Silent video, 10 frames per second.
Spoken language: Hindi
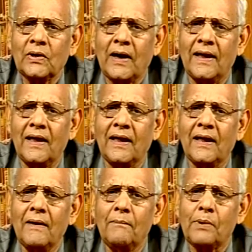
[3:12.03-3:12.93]
कहीं
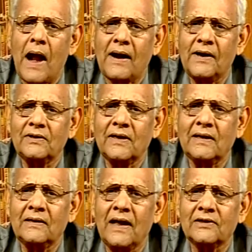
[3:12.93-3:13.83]
प्राकृत
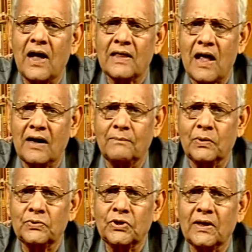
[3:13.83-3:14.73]
जन या साधारण
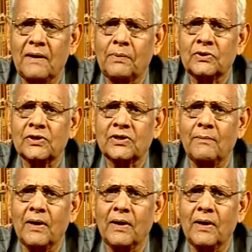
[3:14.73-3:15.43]
मनुष्य की प्रशस्त